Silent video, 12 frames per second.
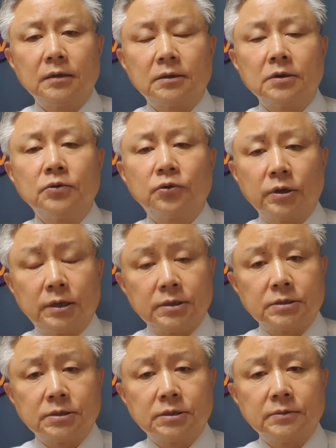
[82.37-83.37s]
등으로
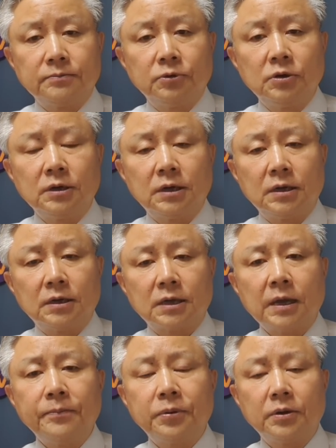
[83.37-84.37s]
인해서 지금 뭔가
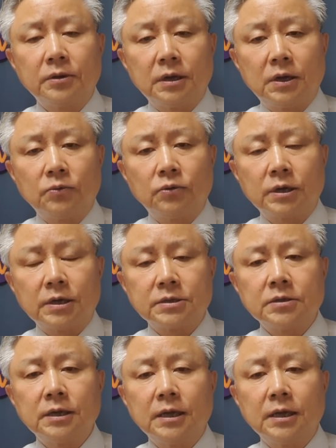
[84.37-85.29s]
개편을 하고 개선을